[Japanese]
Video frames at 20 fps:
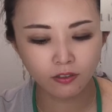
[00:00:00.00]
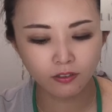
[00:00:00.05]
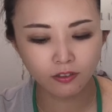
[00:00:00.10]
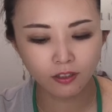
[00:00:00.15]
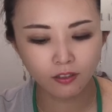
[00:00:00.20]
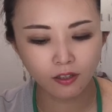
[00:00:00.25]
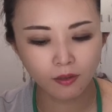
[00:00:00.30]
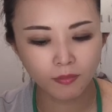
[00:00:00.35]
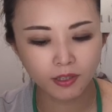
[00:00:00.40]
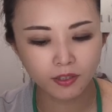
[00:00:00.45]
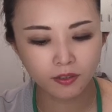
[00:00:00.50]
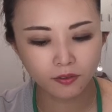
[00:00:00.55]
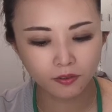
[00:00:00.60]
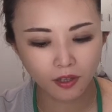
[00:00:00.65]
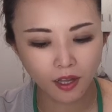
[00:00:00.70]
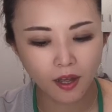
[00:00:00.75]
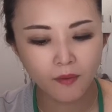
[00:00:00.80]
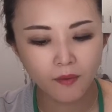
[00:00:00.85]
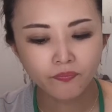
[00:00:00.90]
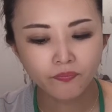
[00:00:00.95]
うに言ってますの
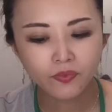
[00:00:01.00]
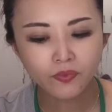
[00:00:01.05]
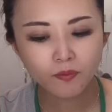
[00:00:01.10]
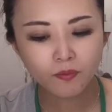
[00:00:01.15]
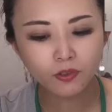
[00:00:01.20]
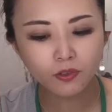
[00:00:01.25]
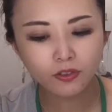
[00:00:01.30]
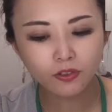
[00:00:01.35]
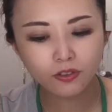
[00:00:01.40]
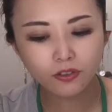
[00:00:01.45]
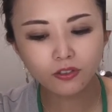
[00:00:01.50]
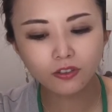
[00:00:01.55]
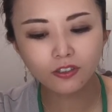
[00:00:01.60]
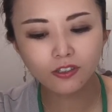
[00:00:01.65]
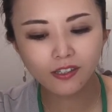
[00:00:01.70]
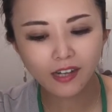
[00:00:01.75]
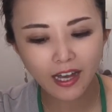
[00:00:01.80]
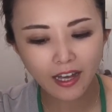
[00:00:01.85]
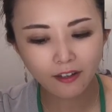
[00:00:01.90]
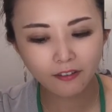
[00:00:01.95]
でもう
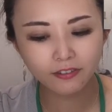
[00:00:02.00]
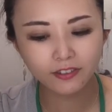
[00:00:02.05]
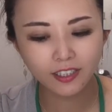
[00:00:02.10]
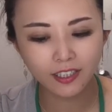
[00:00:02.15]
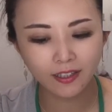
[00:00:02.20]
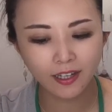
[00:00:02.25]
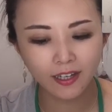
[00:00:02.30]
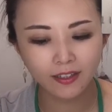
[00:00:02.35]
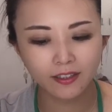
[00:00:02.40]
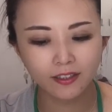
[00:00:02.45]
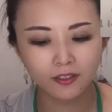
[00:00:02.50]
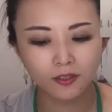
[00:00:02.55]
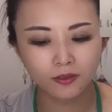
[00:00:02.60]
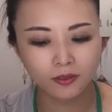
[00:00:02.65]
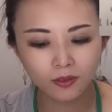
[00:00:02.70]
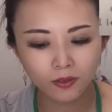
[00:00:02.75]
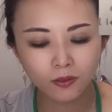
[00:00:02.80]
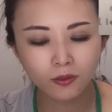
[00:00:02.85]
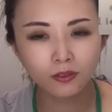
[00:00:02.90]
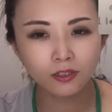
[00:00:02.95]
スクールライフじゃないんですよ
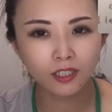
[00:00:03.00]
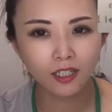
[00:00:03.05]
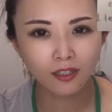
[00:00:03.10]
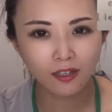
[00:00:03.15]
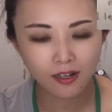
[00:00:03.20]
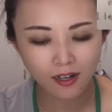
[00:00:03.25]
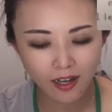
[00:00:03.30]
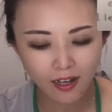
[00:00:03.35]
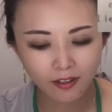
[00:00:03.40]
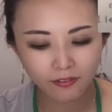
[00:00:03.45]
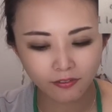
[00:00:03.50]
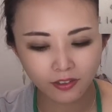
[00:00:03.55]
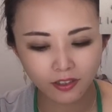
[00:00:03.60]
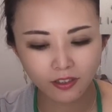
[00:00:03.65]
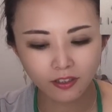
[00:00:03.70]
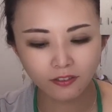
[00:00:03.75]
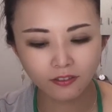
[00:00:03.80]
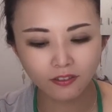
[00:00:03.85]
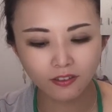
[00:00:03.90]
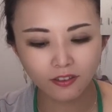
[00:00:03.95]
ソーシャルライフっ
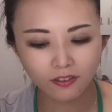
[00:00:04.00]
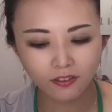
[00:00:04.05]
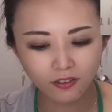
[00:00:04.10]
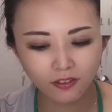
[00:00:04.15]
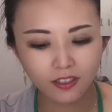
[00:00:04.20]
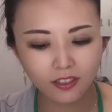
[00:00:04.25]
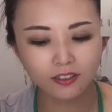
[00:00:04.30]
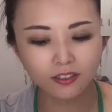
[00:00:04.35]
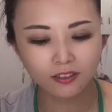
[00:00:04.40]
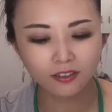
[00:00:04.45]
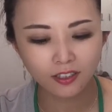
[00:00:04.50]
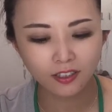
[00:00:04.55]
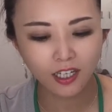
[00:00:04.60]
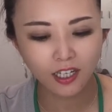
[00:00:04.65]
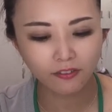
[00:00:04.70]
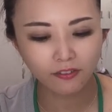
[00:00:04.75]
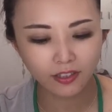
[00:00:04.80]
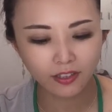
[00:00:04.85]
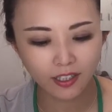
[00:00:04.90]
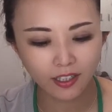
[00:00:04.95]
て言ってるのに
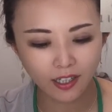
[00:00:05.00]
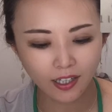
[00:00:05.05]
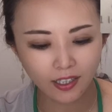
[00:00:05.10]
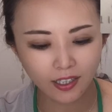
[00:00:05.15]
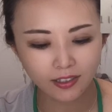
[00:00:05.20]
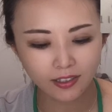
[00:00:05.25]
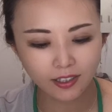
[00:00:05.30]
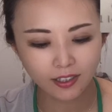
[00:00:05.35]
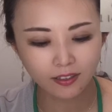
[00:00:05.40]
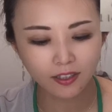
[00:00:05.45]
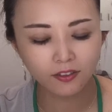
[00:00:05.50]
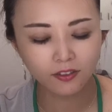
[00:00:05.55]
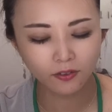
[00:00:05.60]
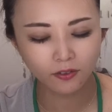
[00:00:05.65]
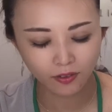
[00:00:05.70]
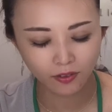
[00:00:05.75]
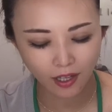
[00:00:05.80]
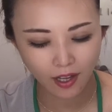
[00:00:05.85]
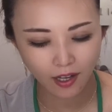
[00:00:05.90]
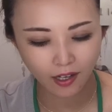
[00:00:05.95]
スクールライフにかかっちゃってる
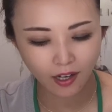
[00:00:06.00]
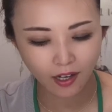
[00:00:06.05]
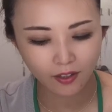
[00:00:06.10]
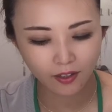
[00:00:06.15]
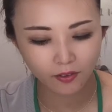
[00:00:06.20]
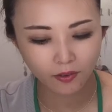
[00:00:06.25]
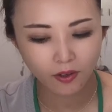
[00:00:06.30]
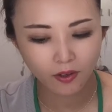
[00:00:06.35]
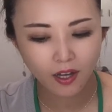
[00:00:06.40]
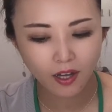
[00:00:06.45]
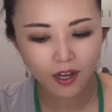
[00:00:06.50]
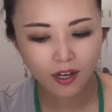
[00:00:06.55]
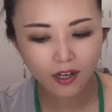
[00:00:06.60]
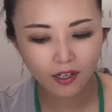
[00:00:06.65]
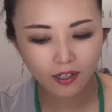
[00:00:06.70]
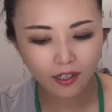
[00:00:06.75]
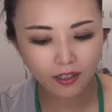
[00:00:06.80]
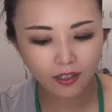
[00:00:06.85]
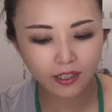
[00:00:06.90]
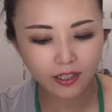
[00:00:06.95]
のであの
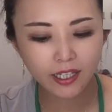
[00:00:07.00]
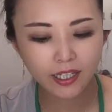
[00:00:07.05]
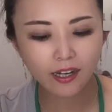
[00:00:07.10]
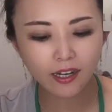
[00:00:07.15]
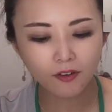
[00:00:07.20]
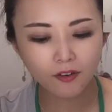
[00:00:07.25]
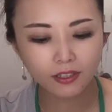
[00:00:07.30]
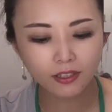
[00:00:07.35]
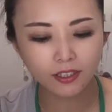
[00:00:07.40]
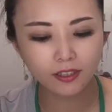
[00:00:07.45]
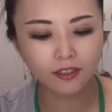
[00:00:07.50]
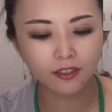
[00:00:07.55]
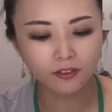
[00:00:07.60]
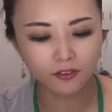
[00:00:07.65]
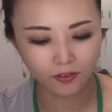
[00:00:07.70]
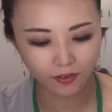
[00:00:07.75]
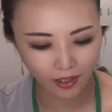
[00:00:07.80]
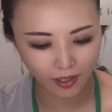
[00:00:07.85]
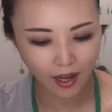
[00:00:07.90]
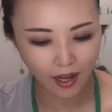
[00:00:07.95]
入れ替わっちゃって
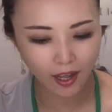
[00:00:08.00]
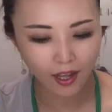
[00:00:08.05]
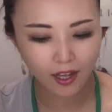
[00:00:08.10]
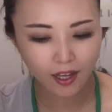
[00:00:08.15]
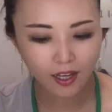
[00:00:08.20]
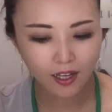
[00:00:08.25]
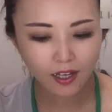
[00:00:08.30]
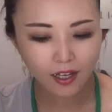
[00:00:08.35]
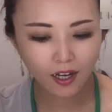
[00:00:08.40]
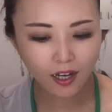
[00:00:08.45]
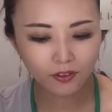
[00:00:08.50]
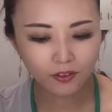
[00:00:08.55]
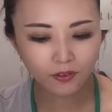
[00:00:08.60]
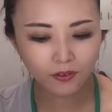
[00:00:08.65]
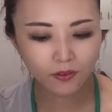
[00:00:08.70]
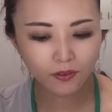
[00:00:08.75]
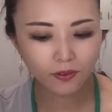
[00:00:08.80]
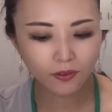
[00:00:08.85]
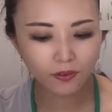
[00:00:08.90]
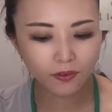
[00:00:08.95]
るので、あ
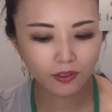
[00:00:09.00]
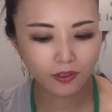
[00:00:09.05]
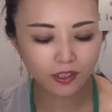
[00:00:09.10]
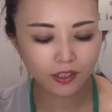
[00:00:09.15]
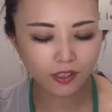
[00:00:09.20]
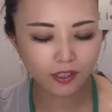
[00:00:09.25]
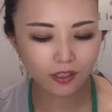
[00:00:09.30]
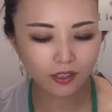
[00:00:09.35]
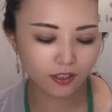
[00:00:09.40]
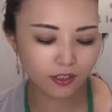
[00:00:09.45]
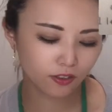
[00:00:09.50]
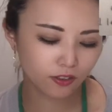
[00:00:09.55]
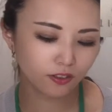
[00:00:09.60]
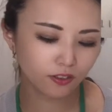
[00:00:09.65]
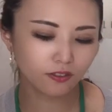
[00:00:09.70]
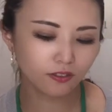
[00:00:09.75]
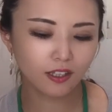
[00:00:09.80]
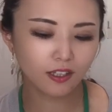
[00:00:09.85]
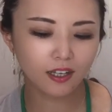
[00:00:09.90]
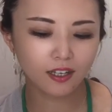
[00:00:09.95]
の一
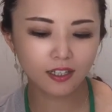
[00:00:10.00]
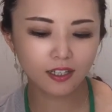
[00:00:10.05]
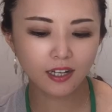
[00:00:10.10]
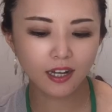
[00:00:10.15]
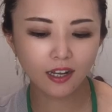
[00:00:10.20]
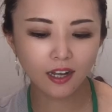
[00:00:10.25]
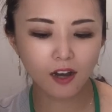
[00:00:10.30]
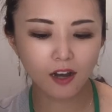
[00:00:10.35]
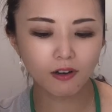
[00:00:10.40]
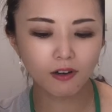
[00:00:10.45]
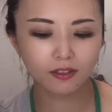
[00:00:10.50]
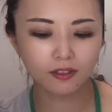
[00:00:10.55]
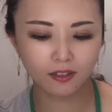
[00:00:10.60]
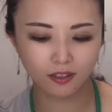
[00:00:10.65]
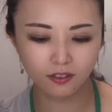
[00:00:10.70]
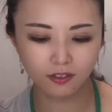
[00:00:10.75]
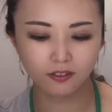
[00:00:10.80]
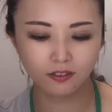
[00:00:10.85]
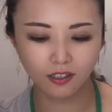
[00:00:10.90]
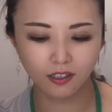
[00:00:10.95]
瞬で入れ替わっ
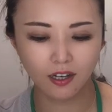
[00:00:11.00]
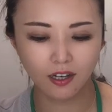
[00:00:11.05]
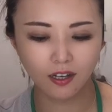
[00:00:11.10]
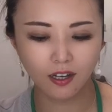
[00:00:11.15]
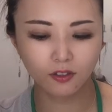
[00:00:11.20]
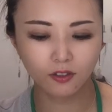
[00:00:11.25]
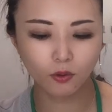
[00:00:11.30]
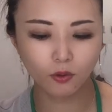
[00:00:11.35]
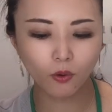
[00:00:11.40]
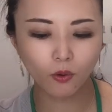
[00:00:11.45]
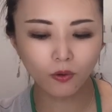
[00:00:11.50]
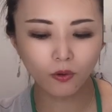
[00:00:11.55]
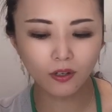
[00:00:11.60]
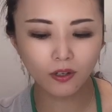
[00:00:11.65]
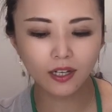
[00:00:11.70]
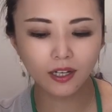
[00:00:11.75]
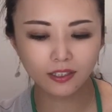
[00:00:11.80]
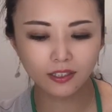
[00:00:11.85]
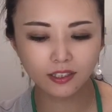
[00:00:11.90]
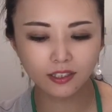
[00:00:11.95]
た瞬間あの
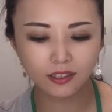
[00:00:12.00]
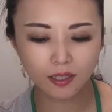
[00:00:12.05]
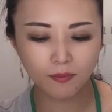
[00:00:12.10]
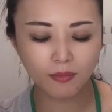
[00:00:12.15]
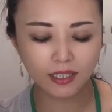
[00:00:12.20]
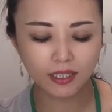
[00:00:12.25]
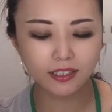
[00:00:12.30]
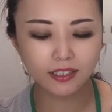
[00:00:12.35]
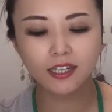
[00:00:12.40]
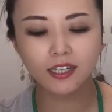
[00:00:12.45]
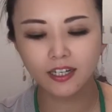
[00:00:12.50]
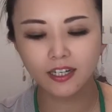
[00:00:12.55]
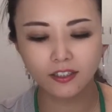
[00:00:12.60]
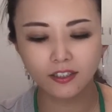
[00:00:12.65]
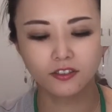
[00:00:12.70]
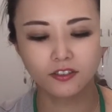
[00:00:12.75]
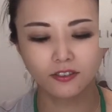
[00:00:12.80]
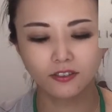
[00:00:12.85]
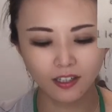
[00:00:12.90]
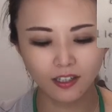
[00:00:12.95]
混乱して間違えた
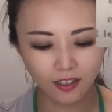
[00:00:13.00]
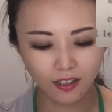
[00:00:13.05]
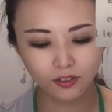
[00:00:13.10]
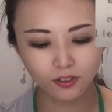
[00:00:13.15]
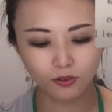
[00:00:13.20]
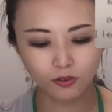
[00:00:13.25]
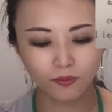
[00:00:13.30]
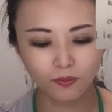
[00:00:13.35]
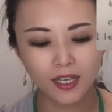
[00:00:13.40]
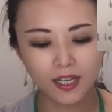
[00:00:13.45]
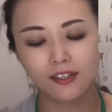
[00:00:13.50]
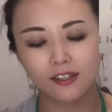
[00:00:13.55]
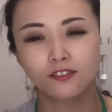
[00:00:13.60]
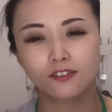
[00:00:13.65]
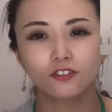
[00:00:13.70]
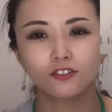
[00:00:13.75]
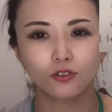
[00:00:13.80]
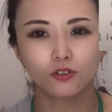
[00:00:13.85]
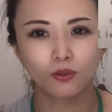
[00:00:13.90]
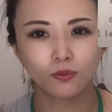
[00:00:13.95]
瞬間がちょっと見えて
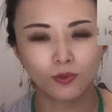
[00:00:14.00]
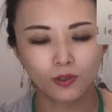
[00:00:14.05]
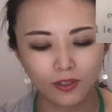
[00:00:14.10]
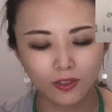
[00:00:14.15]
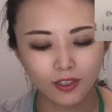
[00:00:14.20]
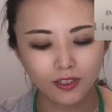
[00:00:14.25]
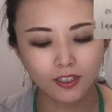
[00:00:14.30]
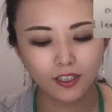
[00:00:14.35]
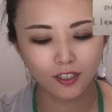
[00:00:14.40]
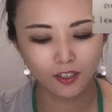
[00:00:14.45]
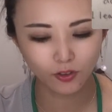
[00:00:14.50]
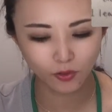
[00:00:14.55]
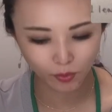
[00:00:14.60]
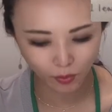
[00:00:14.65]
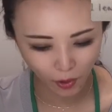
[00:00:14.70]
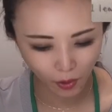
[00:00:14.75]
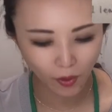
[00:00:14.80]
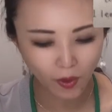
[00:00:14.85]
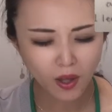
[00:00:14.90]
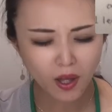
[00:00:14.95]
くると思うんですけれども
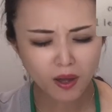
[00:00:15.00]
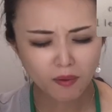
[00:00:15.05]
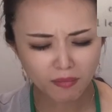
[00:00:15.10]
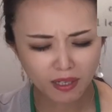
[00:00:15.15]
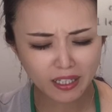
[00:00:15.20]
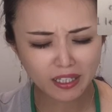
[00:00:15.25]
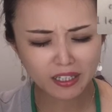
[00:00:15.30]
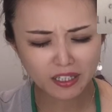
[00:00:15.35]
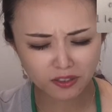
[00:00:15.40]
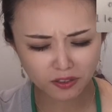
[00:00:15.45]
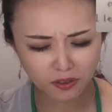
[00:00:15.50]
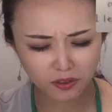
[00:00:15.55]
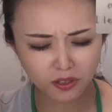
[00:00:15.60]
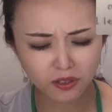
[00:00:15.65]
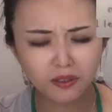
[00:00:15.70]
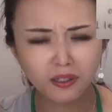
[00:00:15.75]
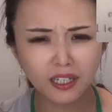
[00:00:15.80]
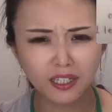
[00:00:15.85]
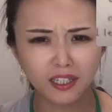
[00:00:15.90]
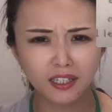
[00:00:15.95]
まあいいでしょう
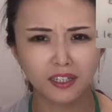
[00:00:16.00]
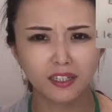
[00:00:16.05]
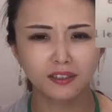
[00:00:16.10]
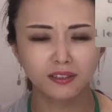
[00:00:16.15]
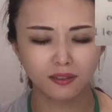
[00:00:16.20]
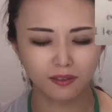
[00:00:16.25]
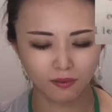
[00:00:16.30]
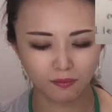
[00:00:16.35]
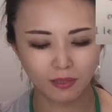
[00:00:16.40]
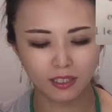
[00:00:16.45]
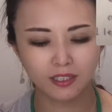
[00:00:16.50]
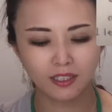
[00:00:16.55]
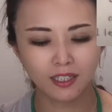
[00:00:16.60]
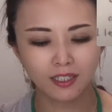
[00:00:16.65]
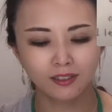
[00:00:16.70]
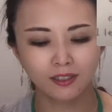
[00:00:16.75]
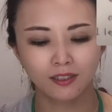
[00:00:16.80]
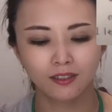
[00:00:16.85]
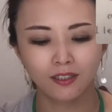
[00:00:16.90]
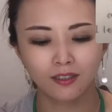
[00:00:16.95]
しょうがないです間違え
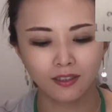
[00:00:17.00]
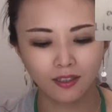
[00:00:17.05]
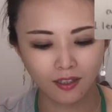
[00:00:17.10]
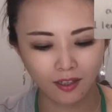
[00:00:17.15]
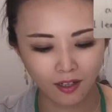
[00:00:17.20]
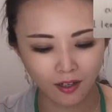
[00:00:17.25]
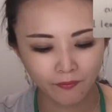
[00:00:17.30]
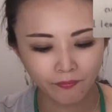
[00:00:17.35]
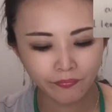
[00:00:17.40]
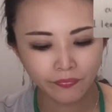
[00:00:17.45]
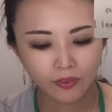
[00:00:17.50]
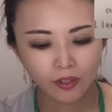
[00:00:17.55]
ちゃったんだから。